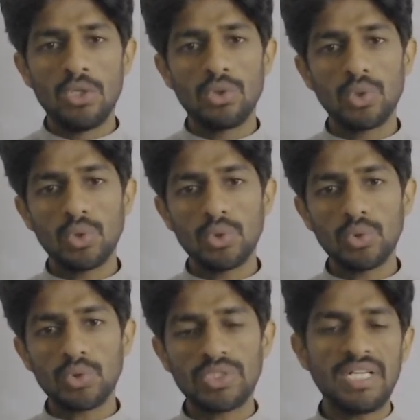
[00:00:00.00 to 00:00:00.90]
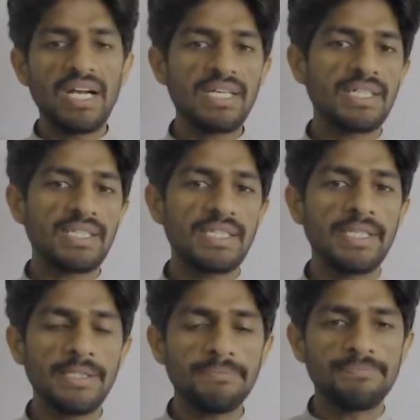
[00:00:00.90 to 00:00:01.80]
तो स्टार्ट करते
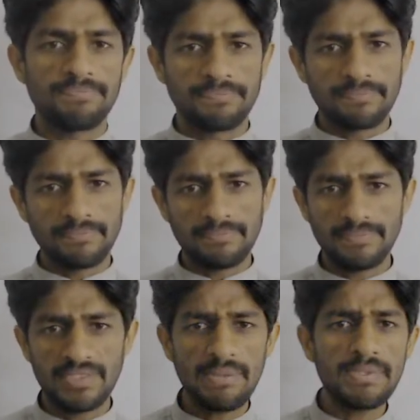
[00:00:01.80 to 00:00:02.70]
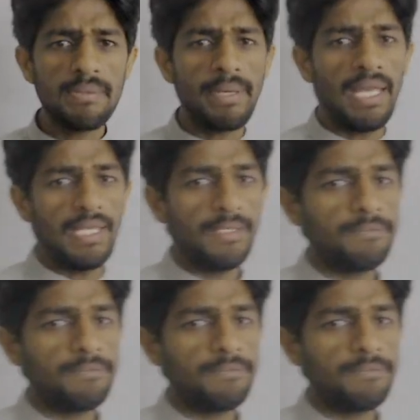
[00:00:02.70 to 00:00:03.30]
हैं सबसे पहले